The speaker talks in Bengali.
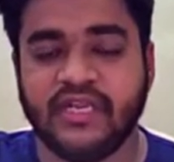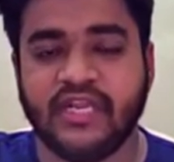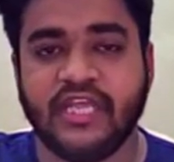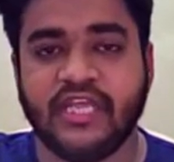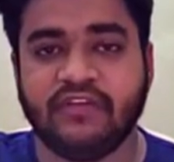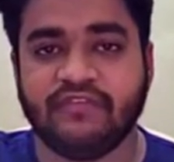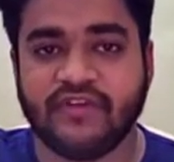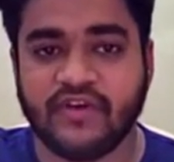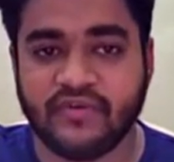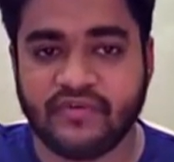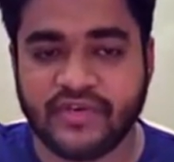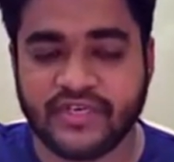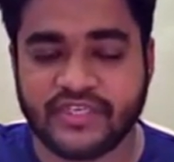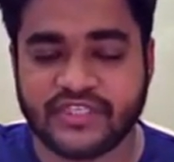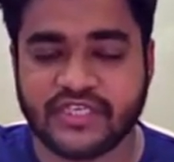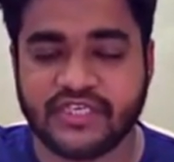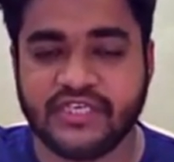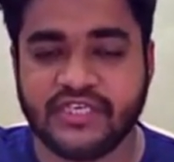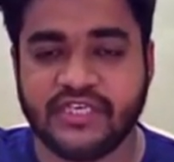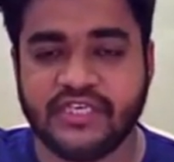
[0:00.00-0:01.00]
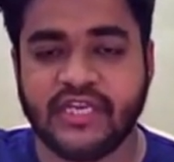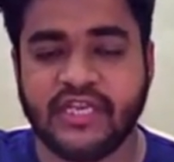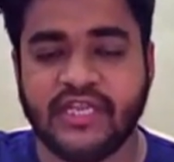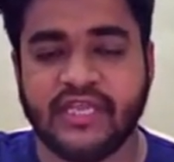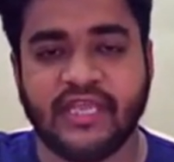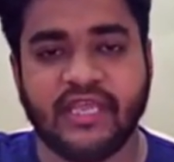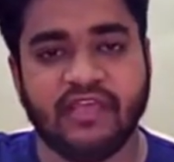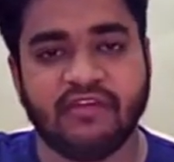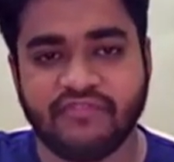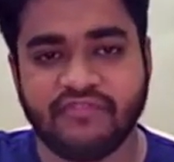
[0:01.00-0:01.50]
স্ল্যাব ডিটেইলিং ফাউন্ডেশন
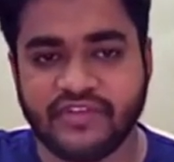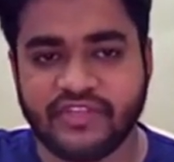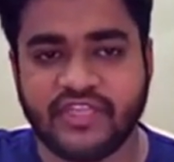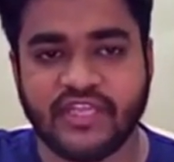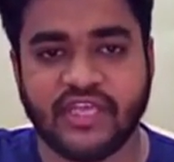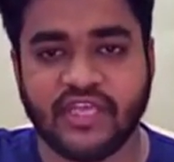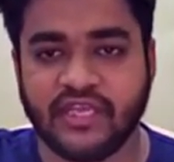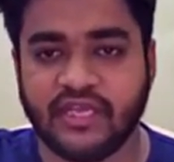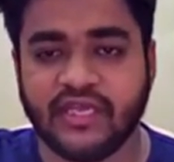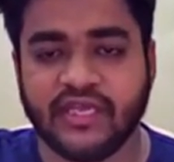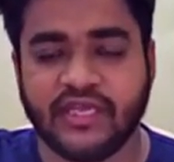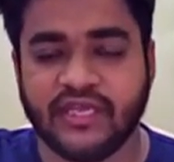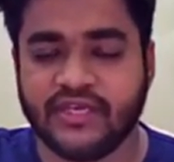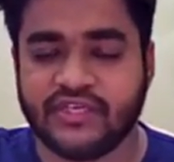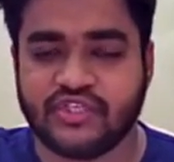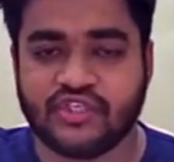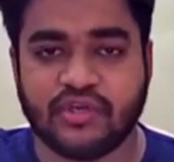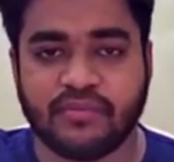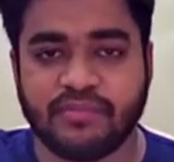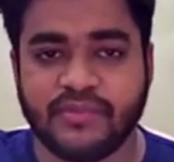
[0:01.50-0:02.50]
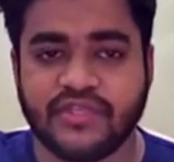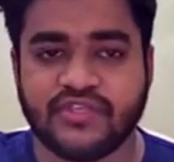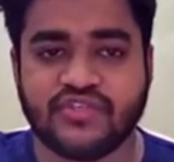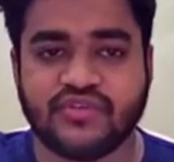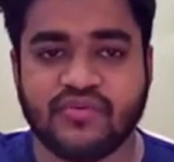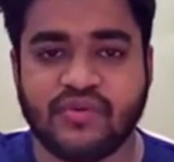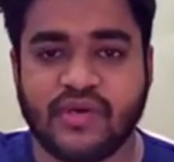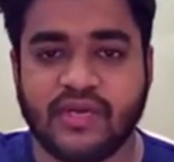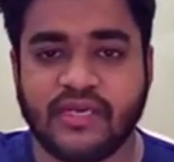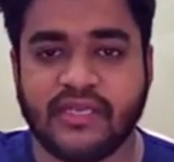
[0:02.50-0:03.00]
ডিটেইলিং এভরিথিং
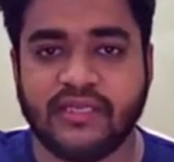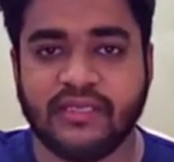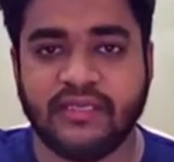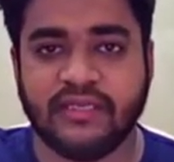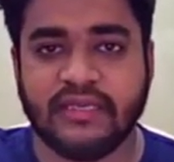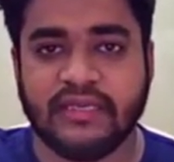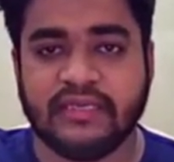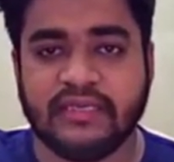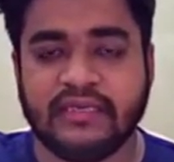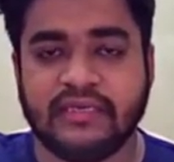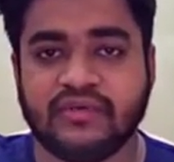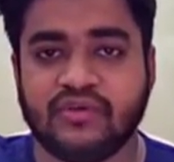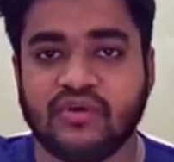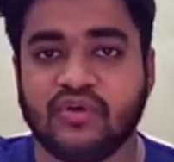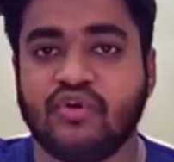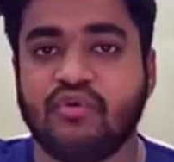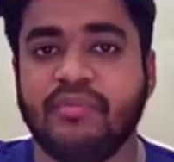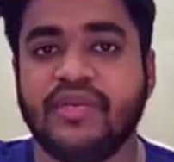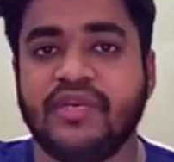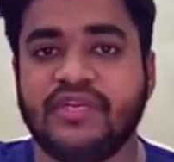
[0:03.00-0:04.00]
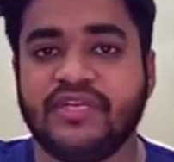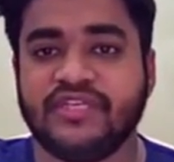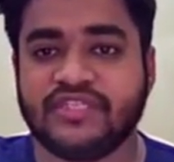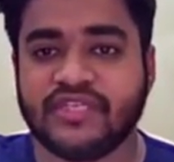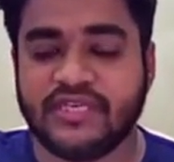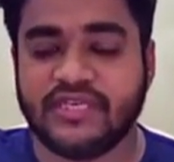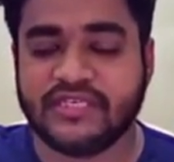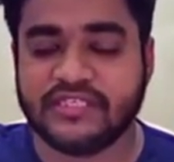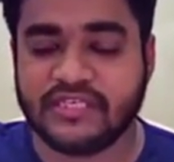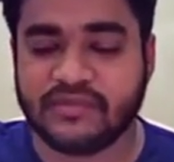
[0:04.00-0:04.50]
সব কিছু ওখানে
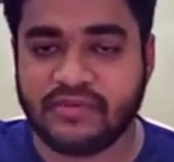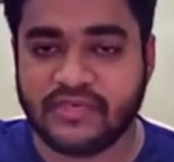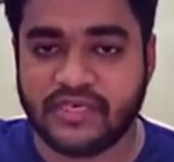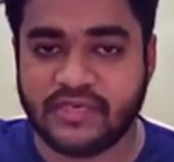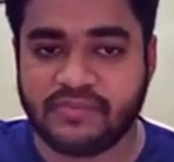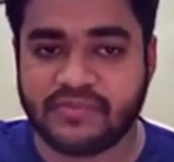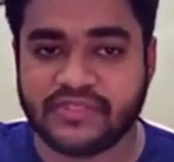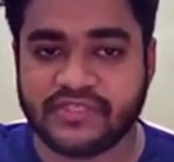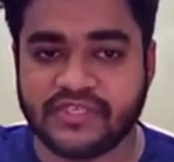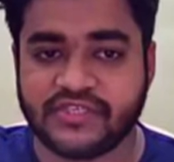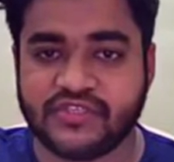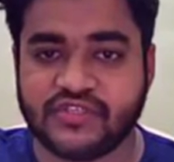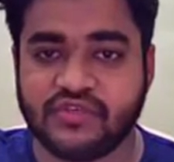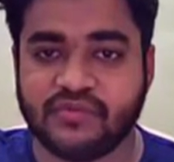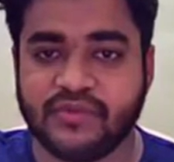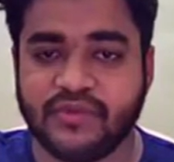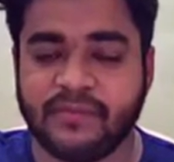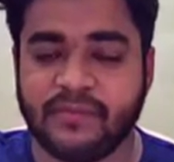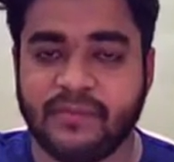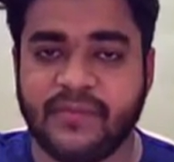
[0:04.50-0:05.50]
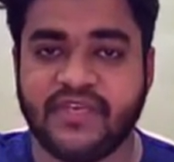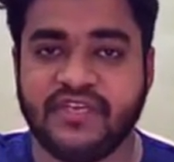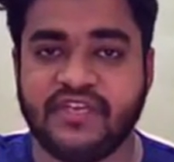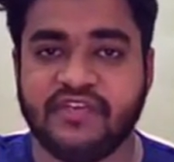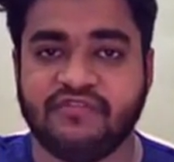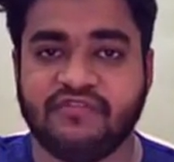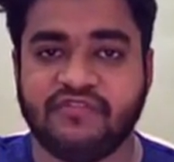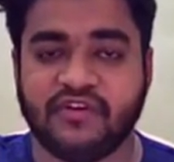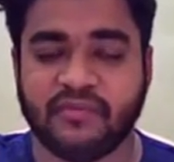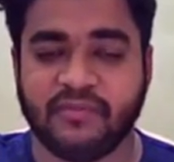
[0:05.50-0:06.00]
ডকুমেন্টেশন হিসেবে রিপ্রেজেন্ট হবে
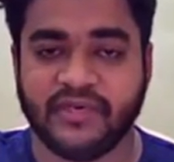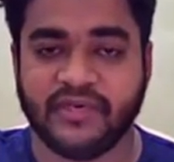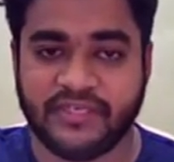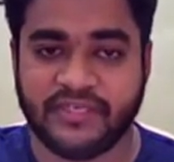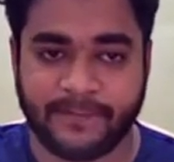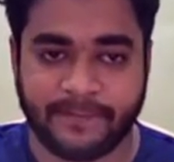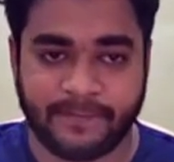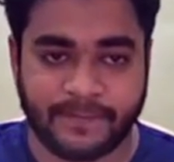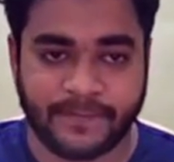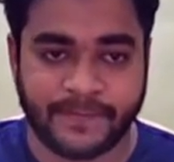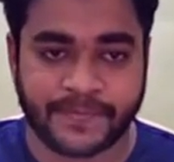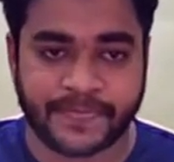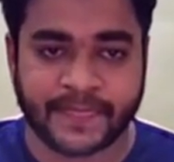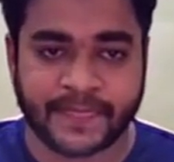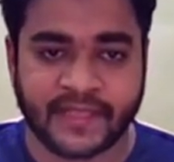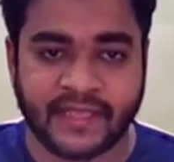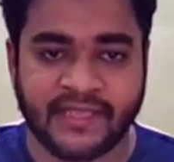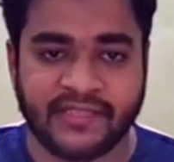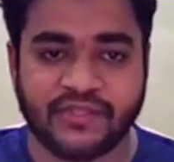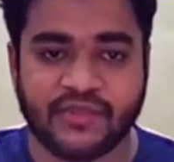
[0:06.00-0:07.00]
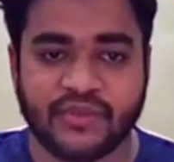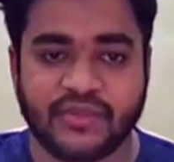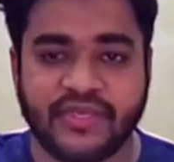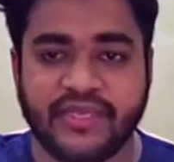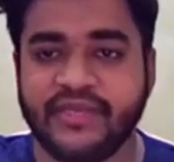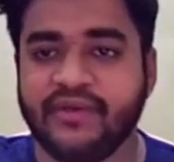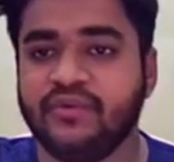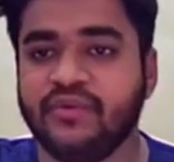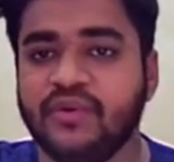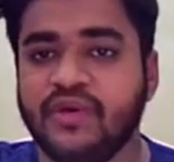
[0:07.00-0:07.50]
পিডিএফ ফরম্যাটে
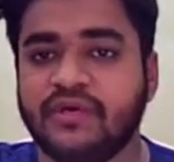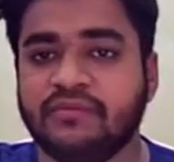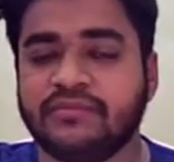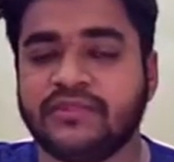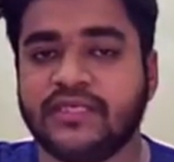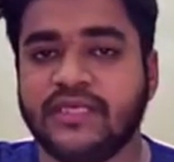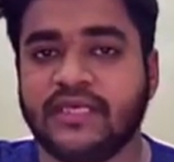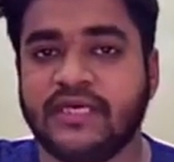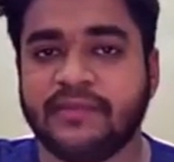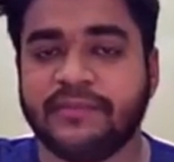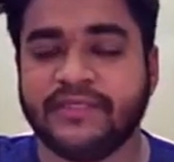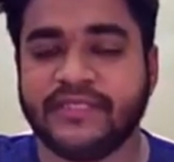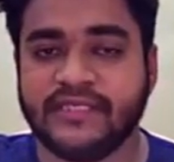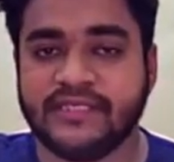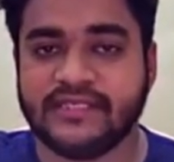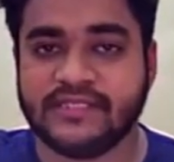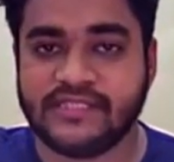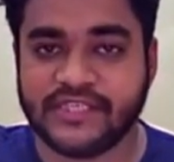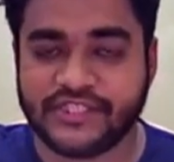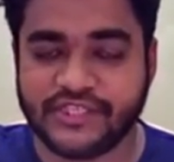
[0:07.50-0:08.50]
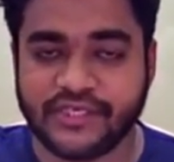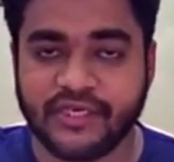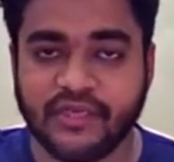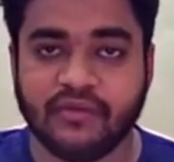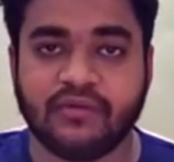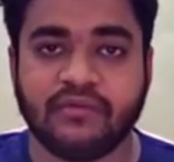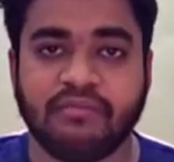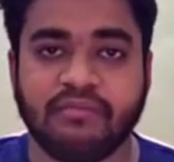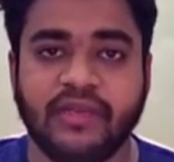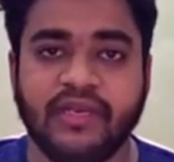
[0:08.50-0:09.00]
তো এগুলো আমরা আমাদের
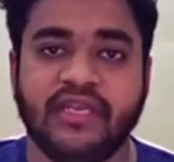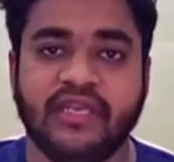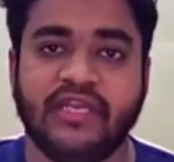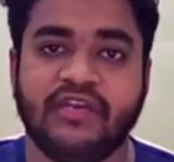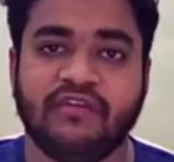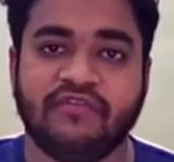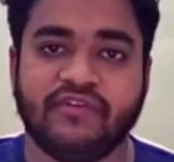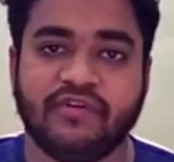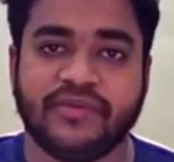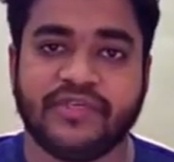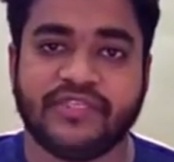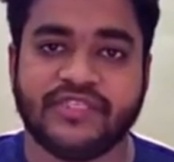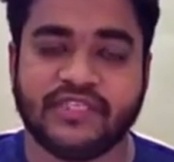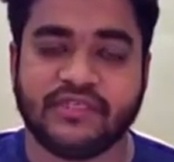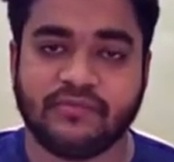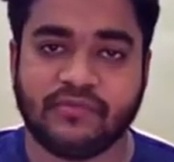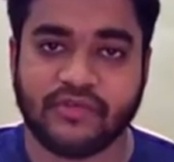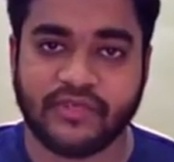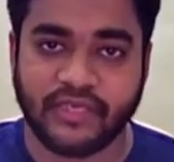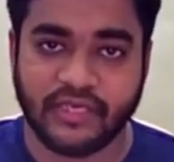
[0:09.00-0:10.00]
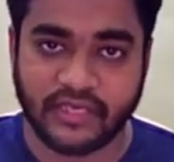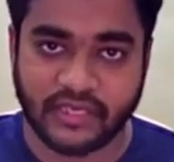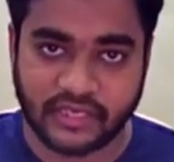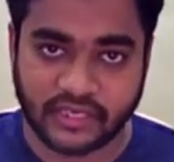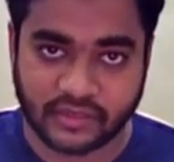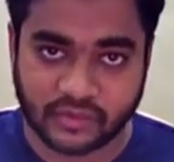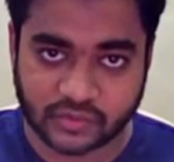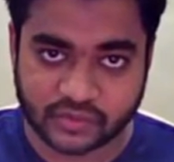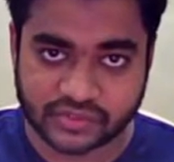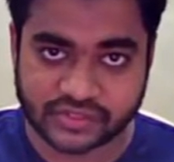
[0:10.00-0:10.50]
সেশনাল অন বিল্ডিং ইনফরমেশান
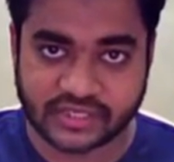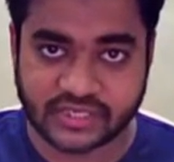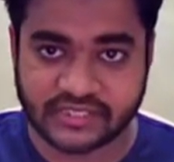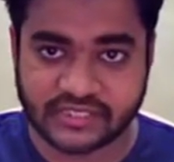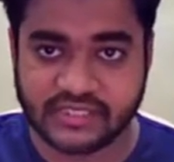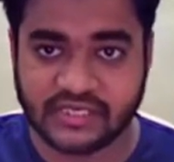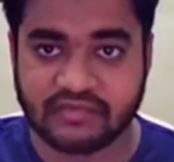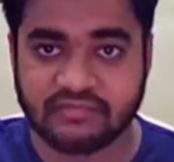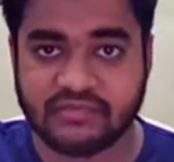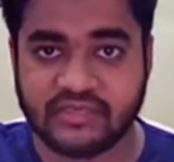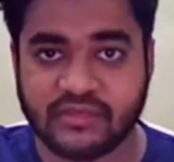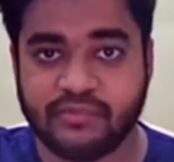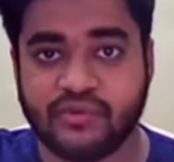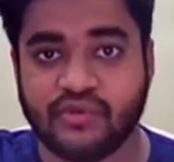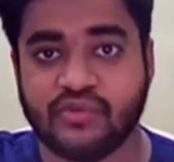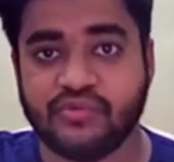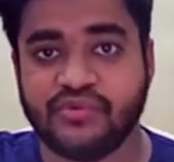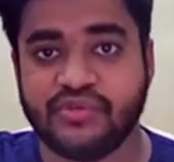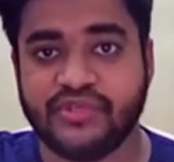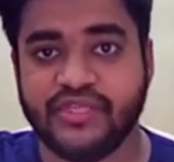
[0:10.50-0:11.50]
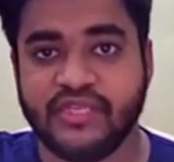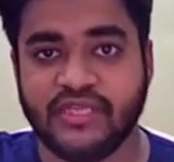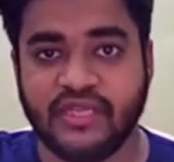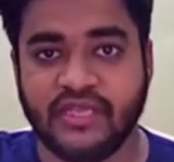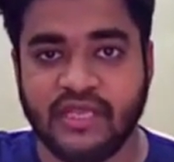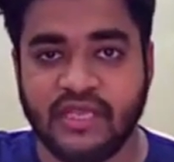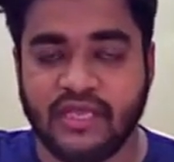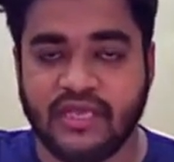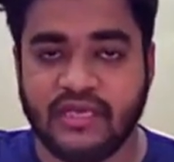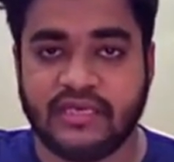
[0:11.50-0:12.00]
মডেলিং কোর্স আছে আমরা
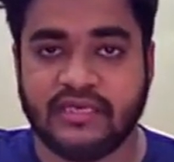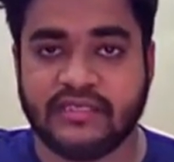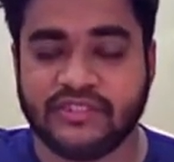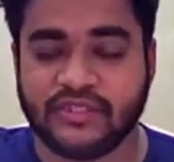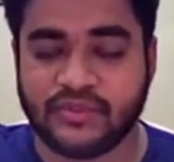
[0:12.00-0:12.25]
পরবর্তী